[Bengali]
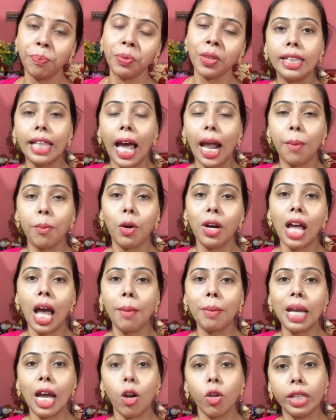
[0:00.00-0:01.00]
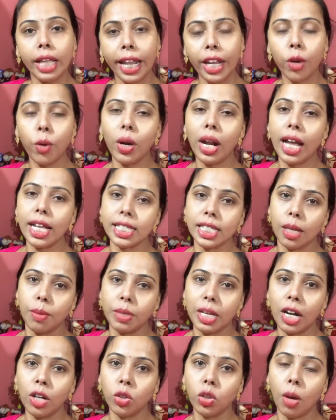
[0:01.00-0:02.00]
তারপরে আমি আরো দেরি করে আসতাম
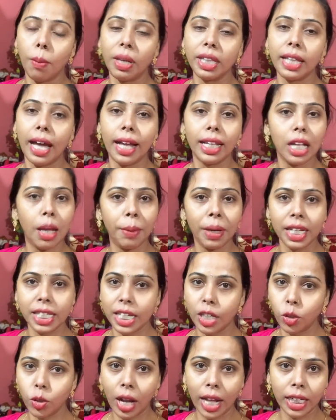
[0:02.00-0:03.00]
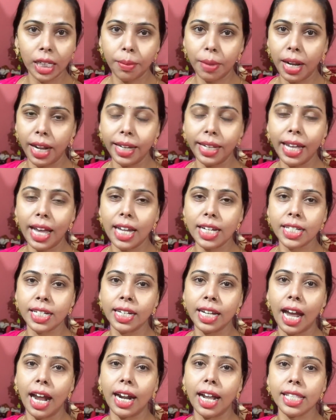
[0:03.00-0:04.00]
জানো তো আমার দাদা আমাকে যেহেতু রাত্রিবেলা নিয়ে আসে
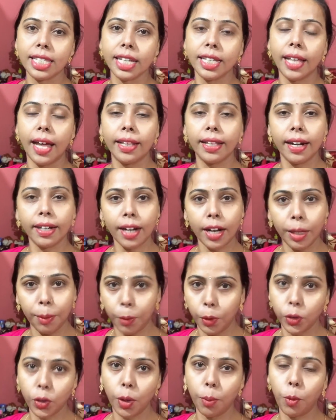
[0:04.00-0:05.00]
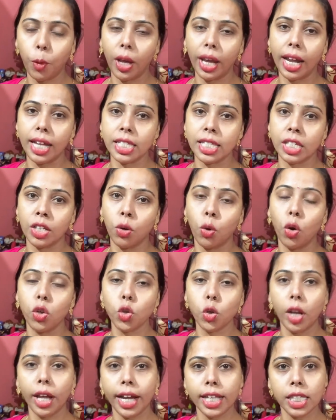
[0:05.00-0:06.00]
আর আজকে দাদার একটা নিমন্ত্রণ পড়ে গেছে ও
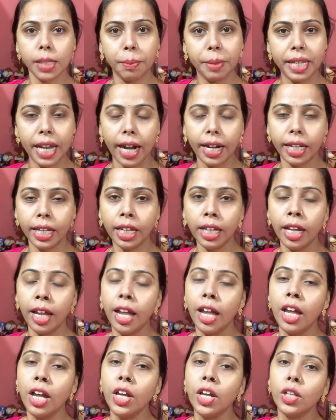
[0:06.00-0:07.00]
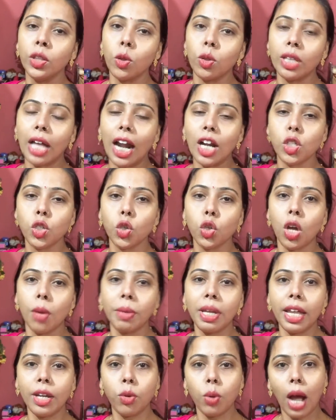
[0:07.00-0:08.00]
চলে গেছে বিরাটি তো তার জন্য আমি
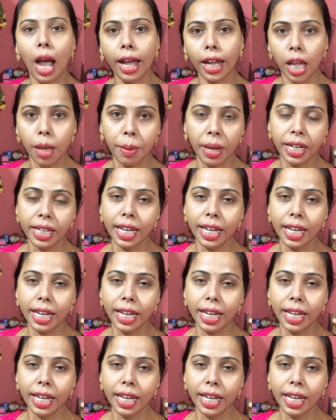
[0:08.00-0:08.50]
একটু আগেই বেরিয়ে